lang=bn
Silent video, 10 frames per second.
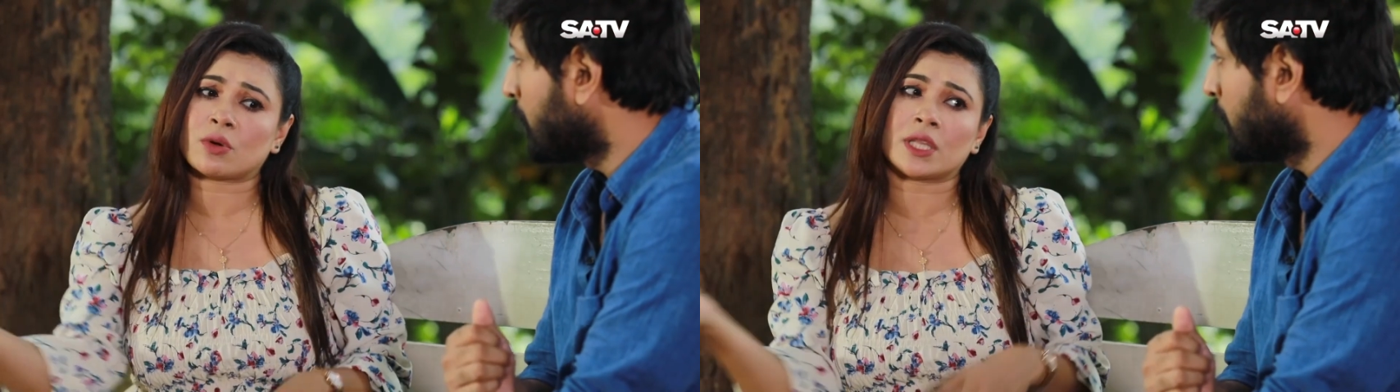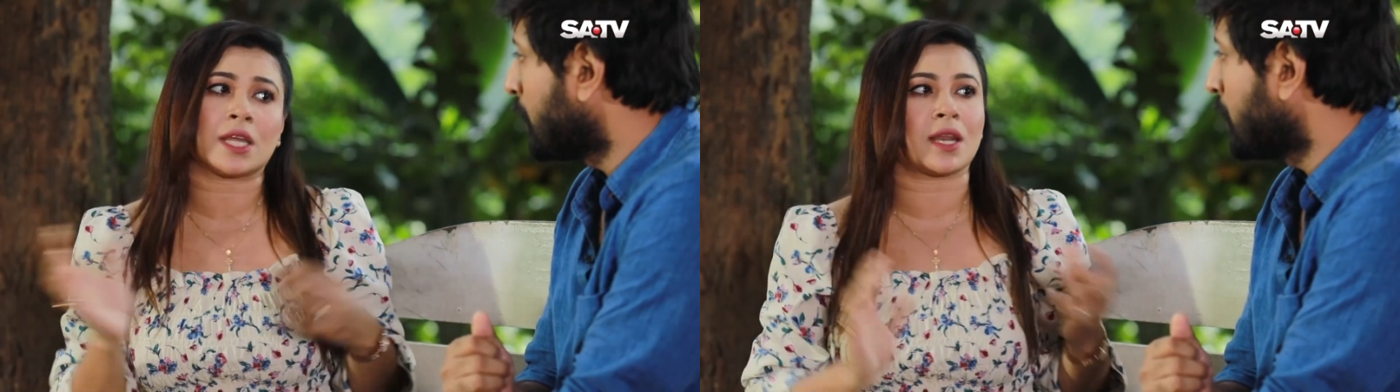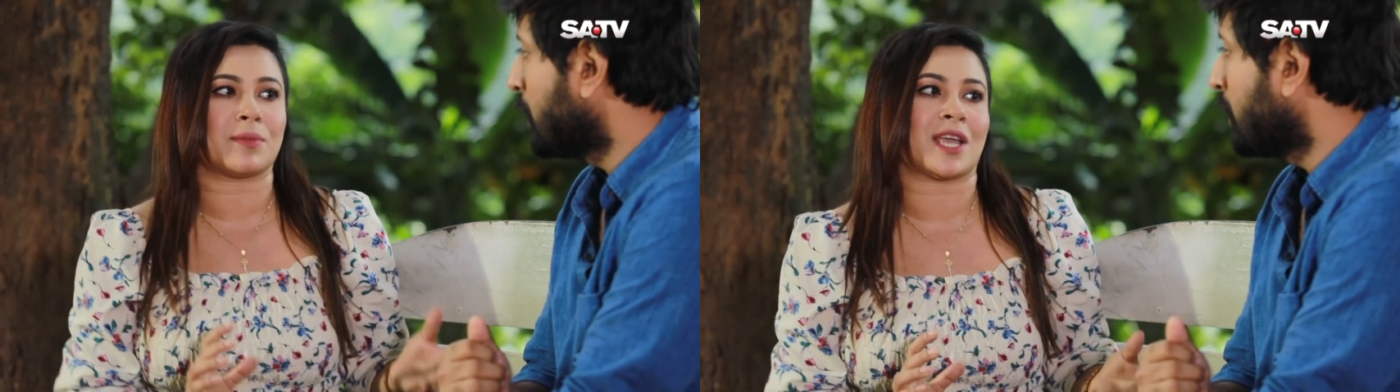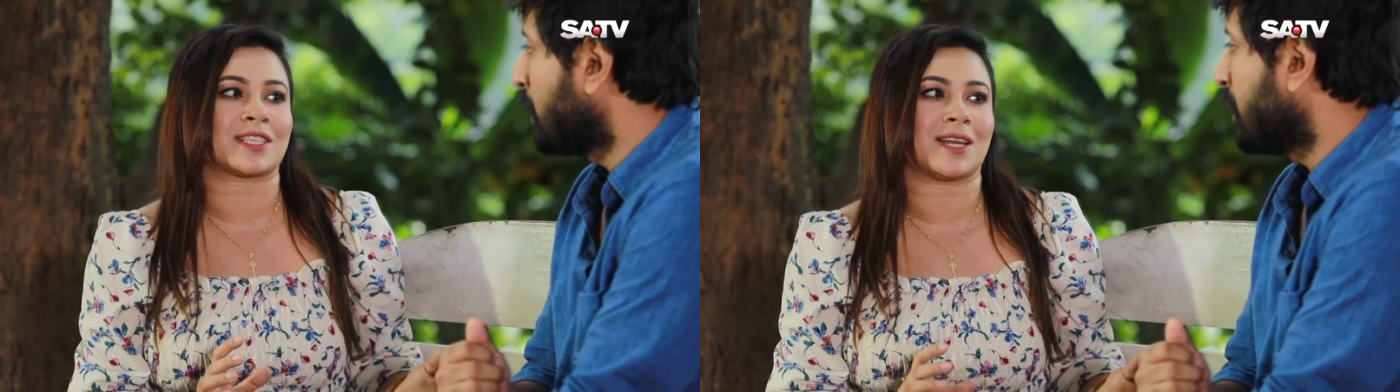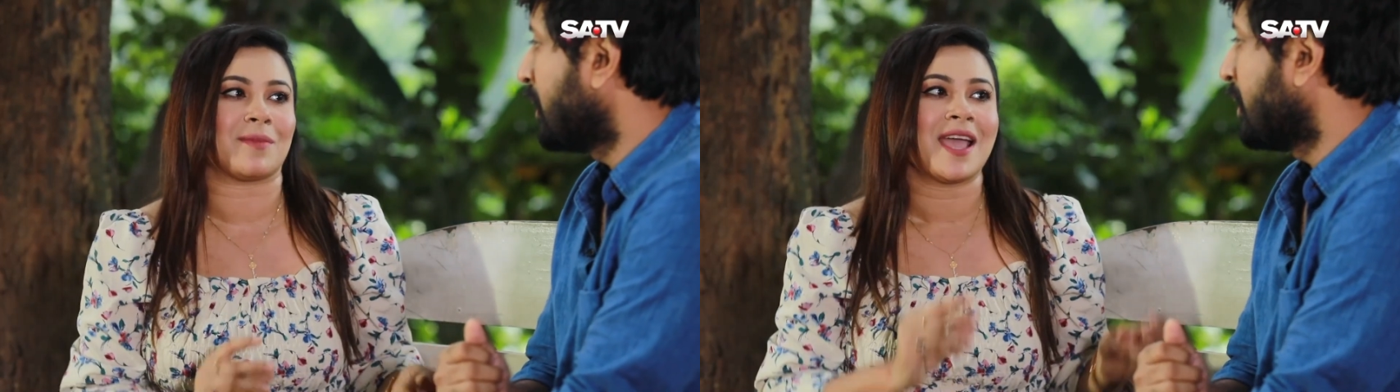করে দেন আমি
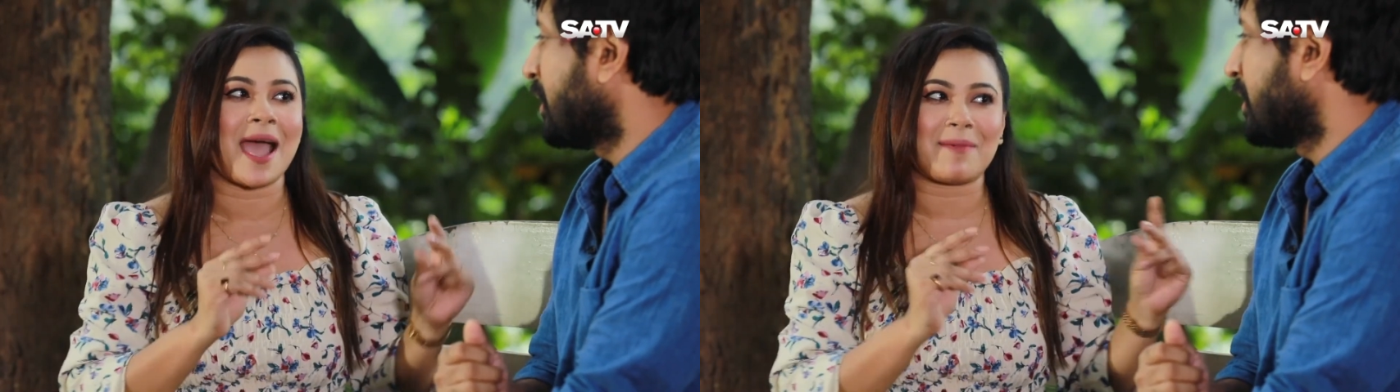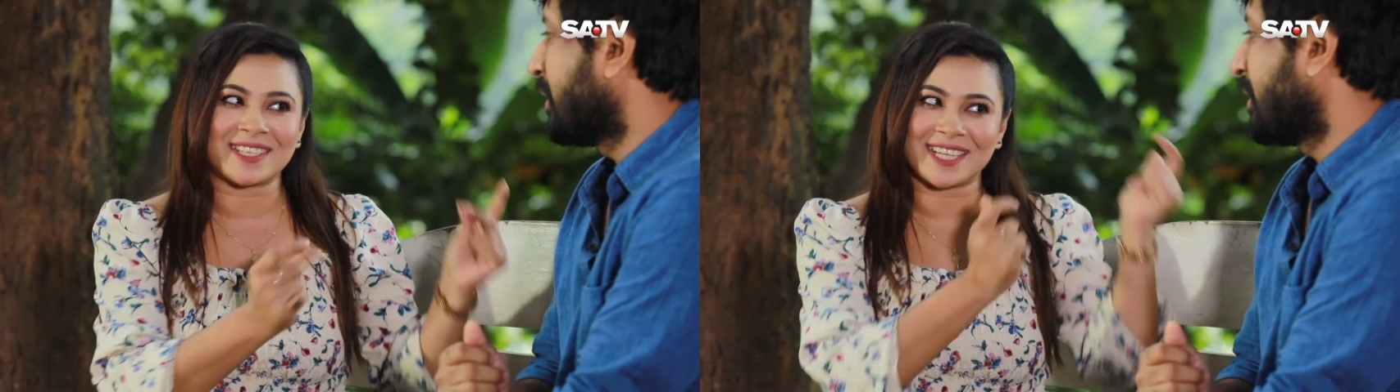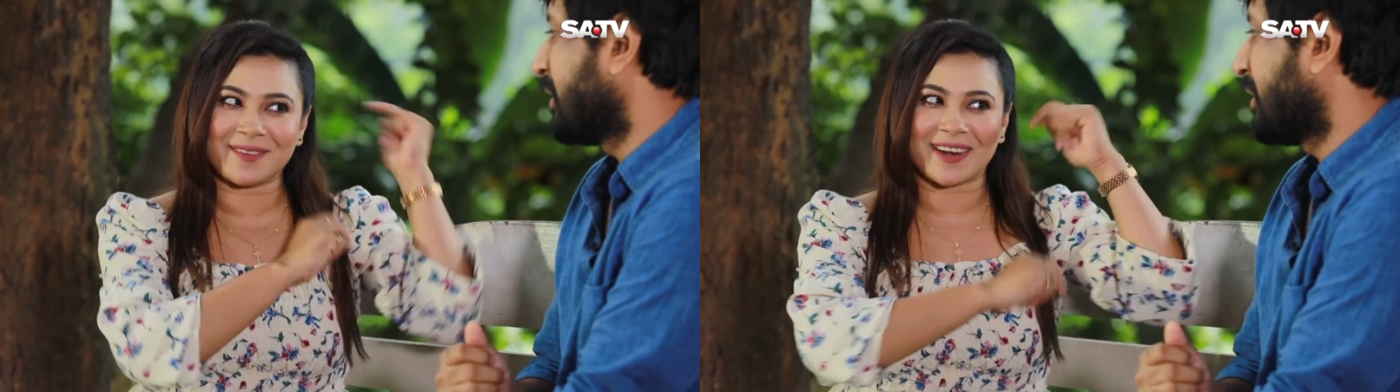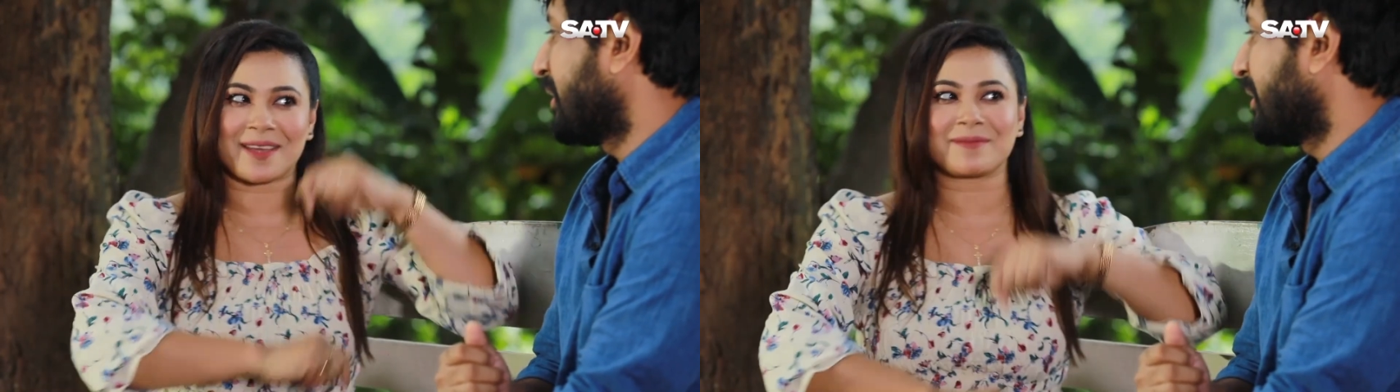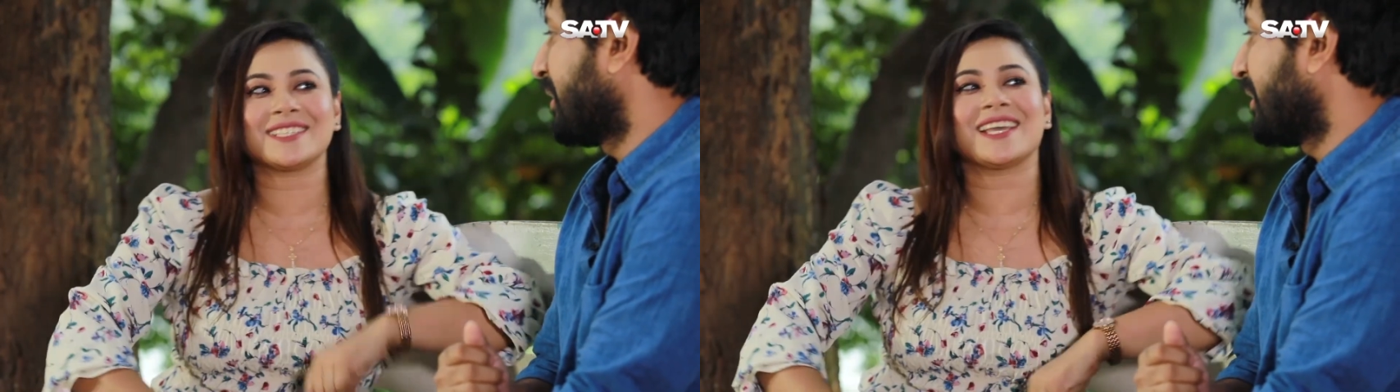আসলাম আমার সিনেমার
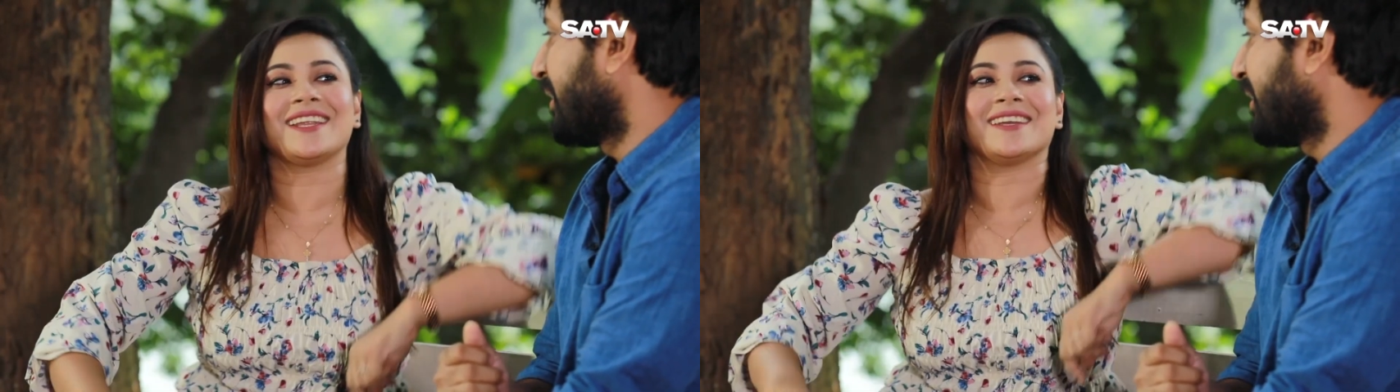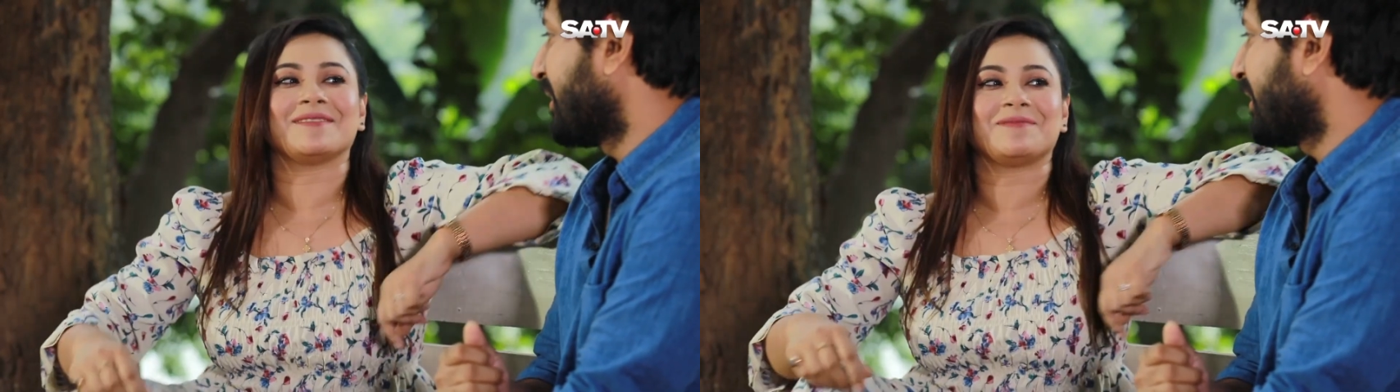নাম কি জানেন